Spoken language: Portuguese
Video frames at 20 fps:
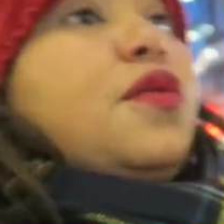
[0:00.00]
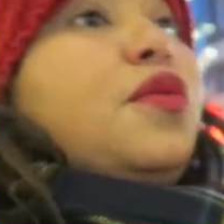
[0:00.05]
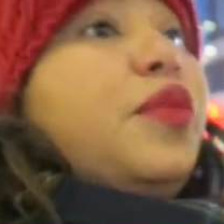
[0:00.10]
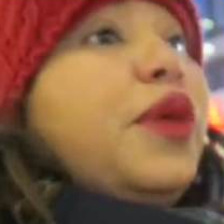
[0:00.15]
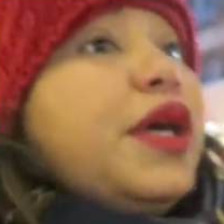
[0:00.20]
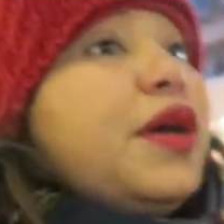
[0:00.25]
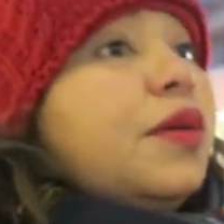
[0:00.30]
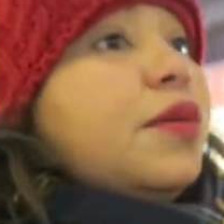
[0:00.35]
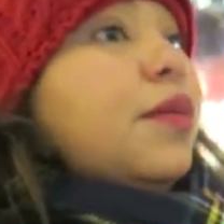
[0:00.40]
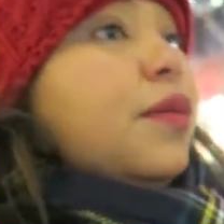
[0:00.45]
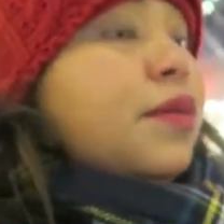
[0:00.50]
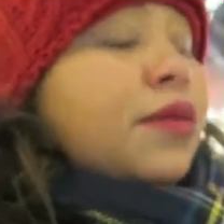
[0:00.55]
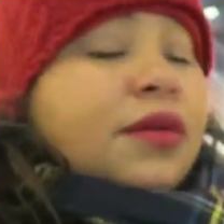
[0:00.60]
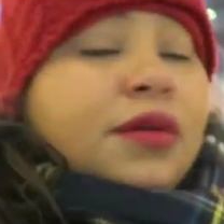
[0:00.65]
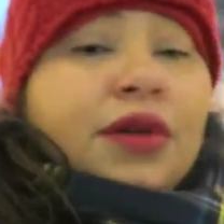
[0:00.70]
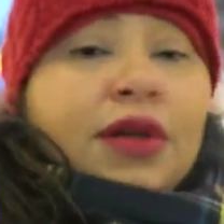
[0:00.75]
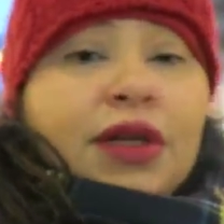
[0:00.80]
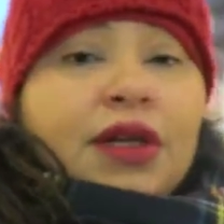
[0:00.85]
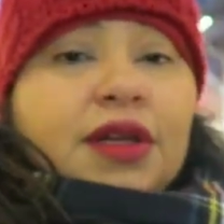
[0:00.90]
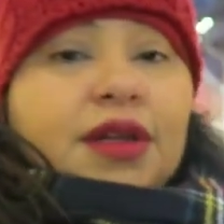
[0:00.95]
comigo,
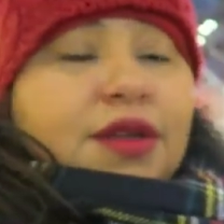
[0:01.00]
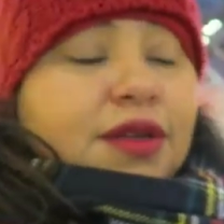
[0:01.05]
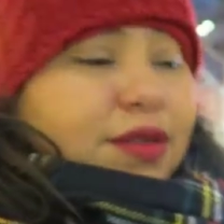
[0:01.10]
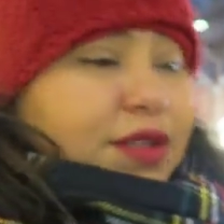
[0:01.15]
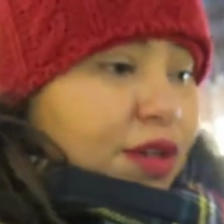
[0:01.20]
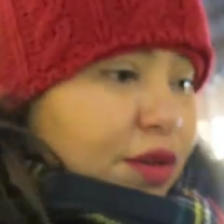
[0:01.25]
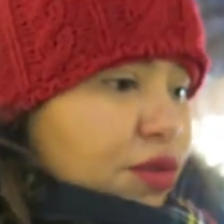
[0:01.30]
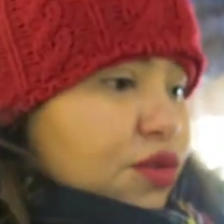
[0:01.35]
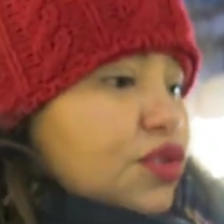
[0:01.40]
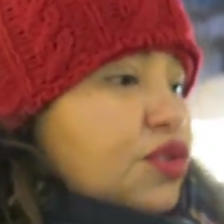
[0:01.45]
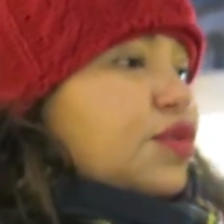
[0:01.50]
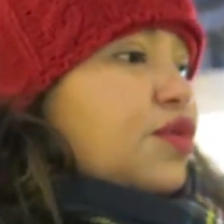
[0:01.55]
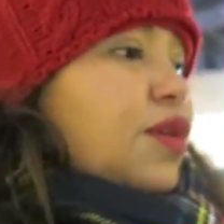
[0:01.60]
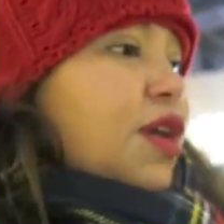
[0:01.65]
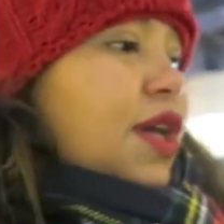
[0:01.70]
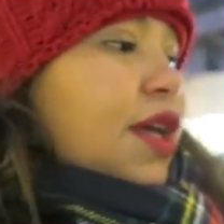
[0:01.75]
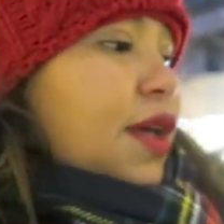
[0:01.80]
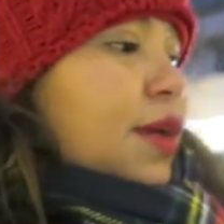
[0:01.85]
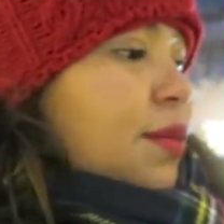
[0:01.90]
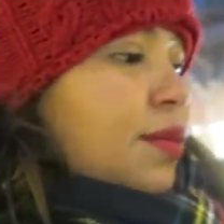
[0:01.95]
você
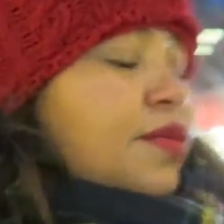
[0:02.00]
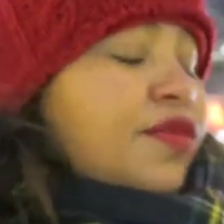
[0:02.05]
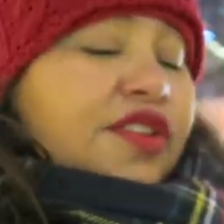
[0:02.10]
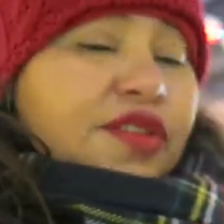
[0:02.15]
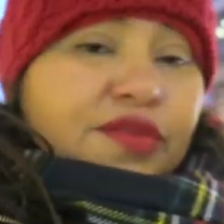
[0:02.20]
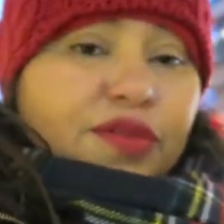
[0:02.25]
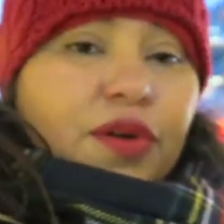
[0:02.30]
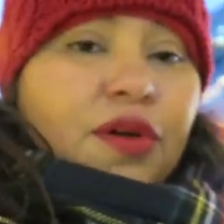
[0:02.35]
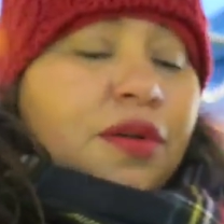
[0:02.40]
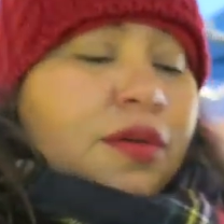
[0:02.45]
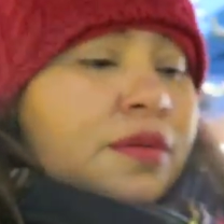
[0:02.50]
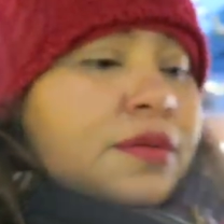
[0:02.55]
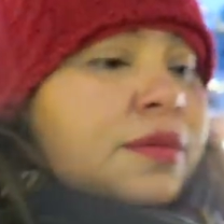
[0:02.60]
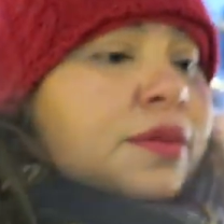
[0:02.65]
continue aí, por favor.